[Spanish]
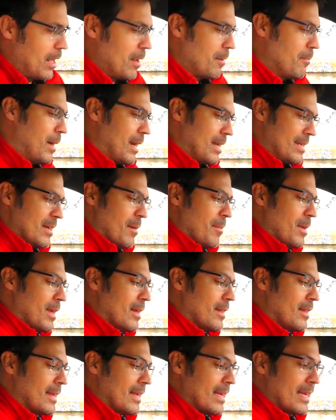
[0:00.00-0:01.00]
en marcha.
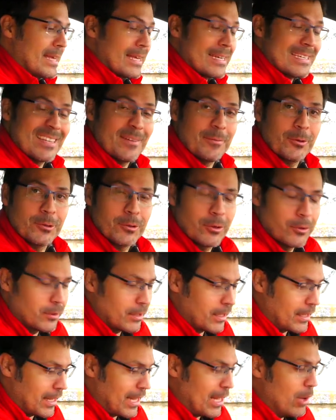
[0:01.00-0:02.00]
Mediante este botón
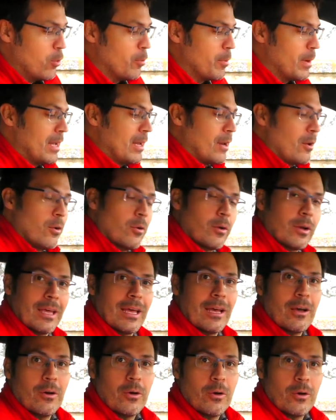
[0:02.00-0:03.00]
de EV lo que
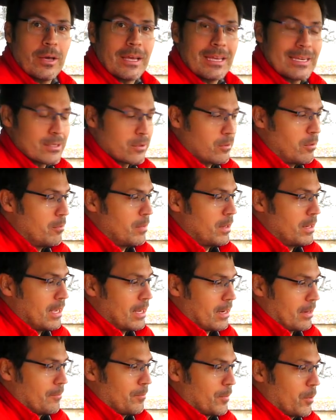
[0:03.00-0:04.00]
hago es
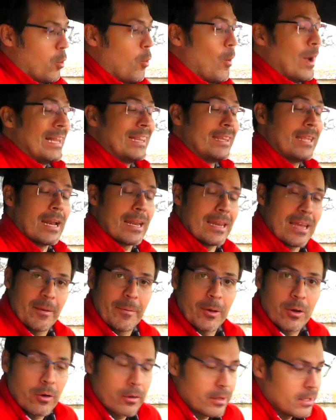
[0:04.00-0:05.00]
combinar o alternar,
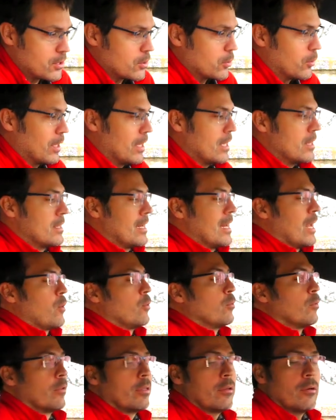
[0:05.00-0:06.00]
mejor dicho, entre la
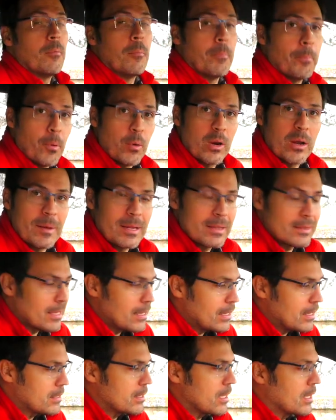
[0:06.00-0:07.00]
conducción puramente
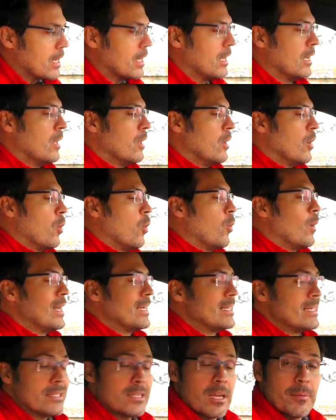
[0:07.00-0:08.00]
eléctrica o el
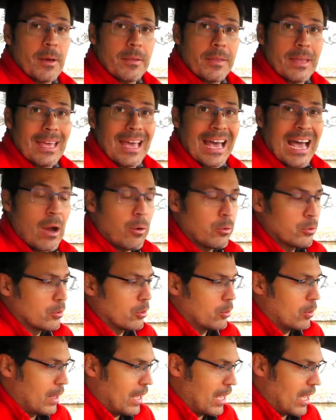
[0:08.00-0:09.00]
sistema de
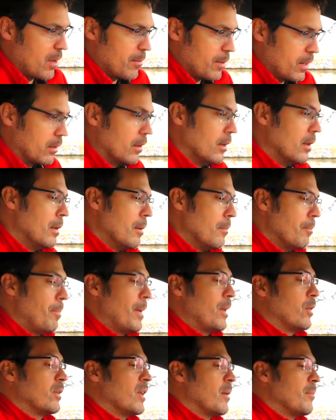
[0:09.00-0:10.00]
auto hybrid.
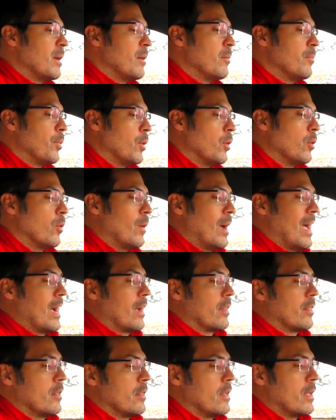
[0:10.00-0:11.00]
Pero también puedo
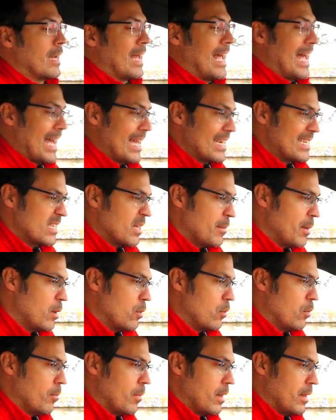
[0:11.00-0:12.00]
acceder a este
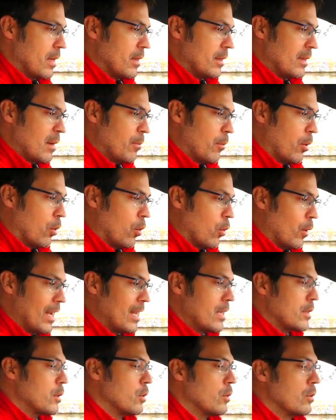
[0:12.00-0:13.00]
menú mediante el modo
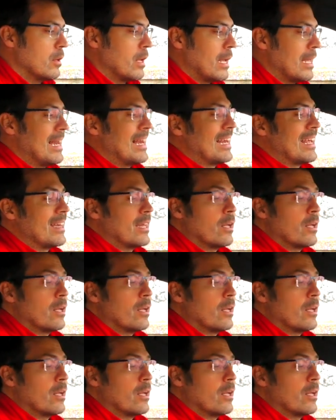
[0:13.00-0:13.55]
e-tron en el que